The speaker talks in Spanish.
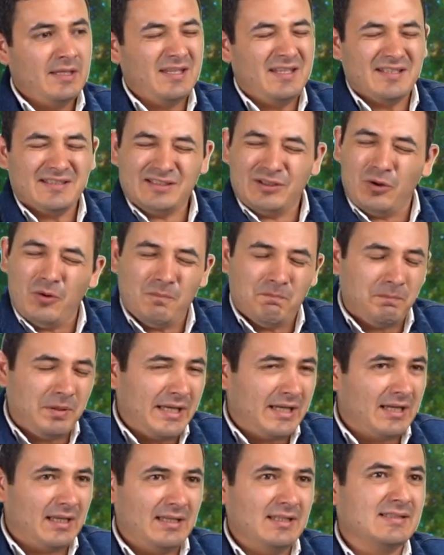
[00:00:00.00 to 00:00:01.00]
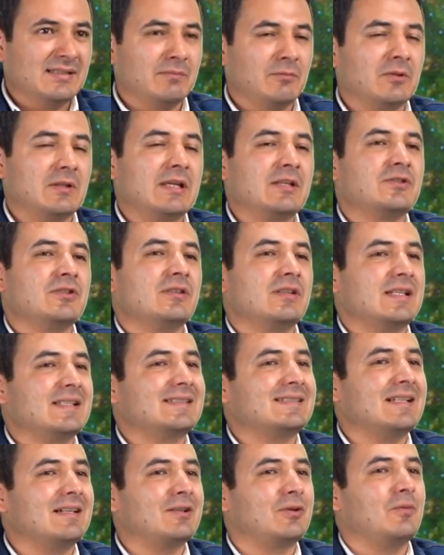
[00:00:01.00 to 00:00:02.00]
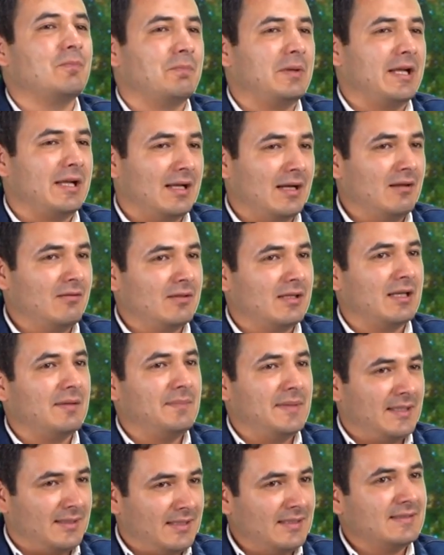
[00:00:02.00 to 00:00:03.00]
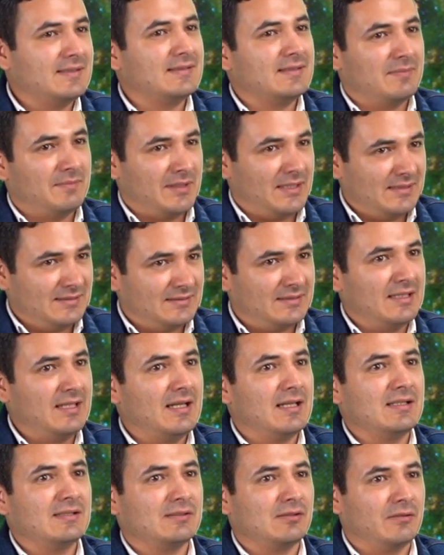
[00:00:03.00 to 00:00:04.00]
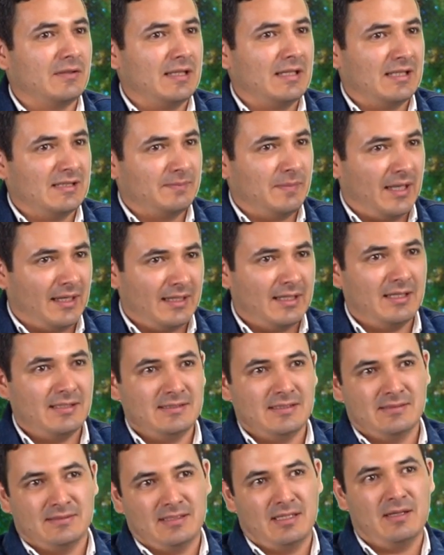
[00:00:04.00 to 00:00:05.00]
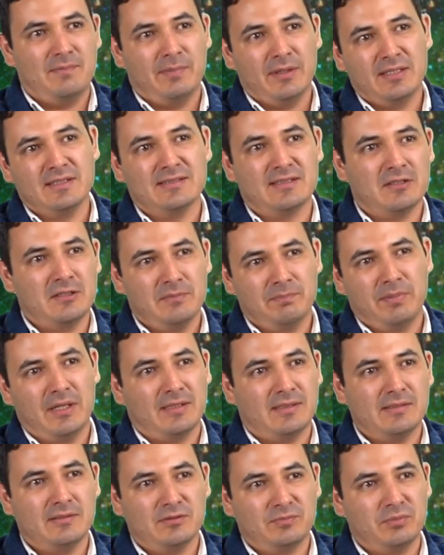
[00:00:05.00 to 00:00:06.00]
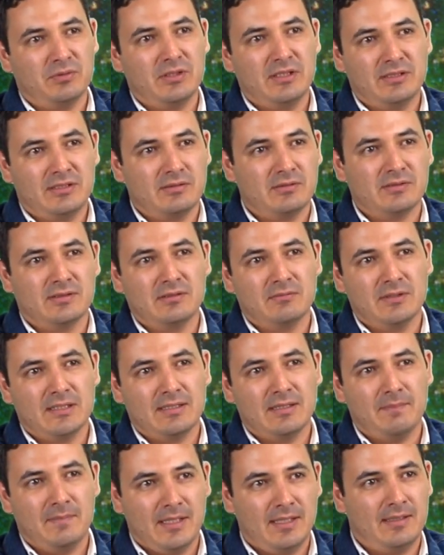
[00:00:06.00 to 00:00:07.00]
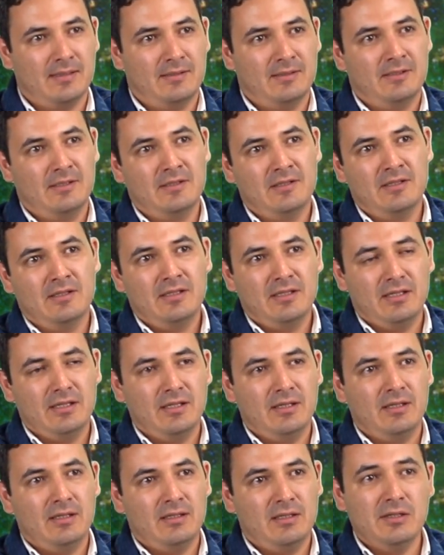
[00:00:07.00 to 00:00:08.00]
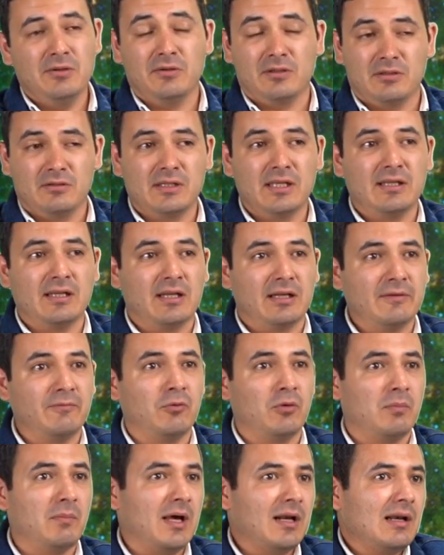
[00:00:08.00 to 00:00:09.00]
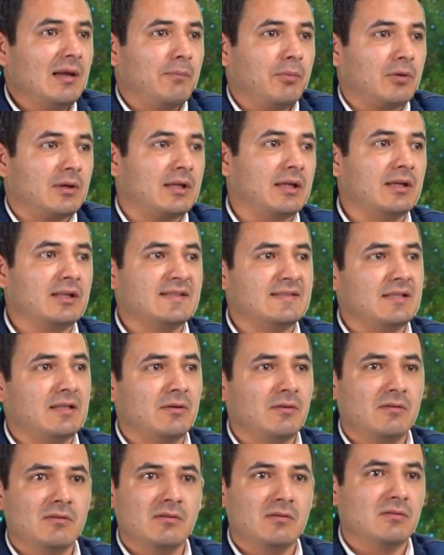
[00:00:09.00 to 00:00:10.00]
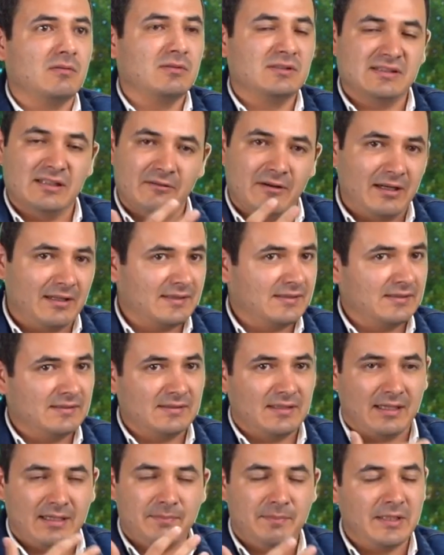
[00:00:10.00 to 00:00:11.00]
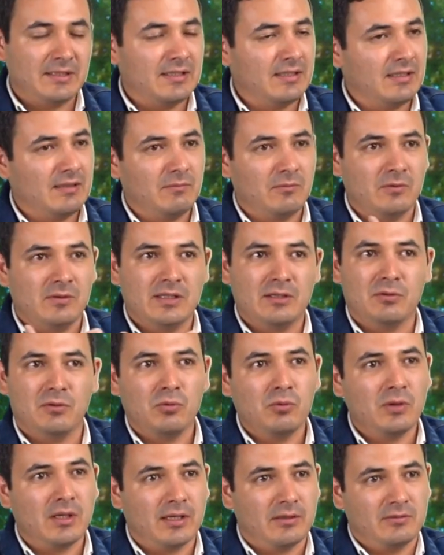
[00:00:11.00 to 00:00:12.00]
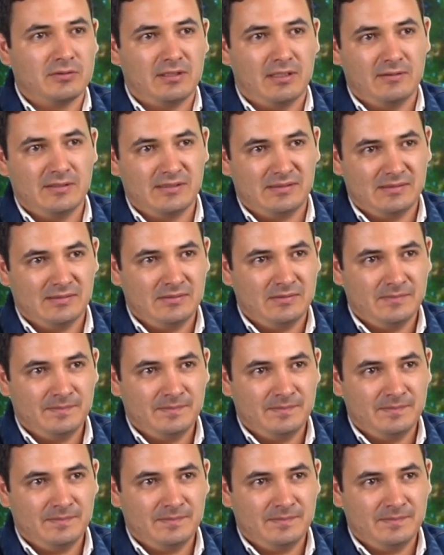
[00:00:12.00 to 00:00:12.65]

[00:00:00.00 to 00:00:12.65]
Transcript: y es complicadísimo. De hecho, es tan complicado que mi tesis de maestría es sobre las barreras de entrada para inscribir partidos políticos en Guatemala. Eh, yo creo que hay que reformarla porque si no se va a repetir el modelo una y otra vez.